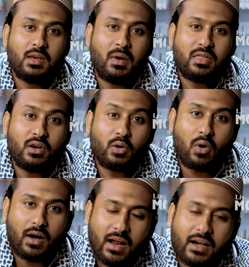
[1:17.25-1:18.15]
இந்த
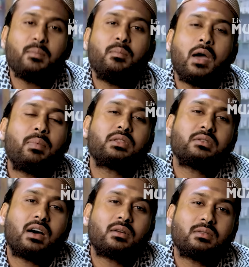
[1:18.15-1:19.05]
மருந்து சாப்பிட
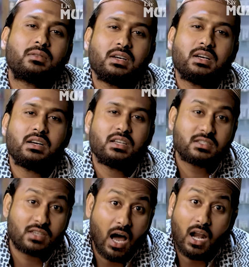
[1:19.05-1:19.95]
பயப்படுறாங்க
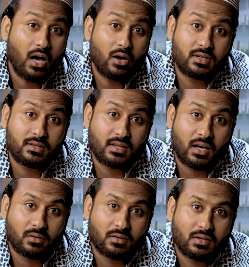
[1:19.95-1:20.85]
ரொம்ப
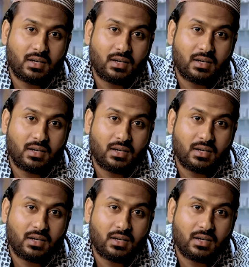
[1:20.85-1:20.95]
யோசிக்கிறாங்க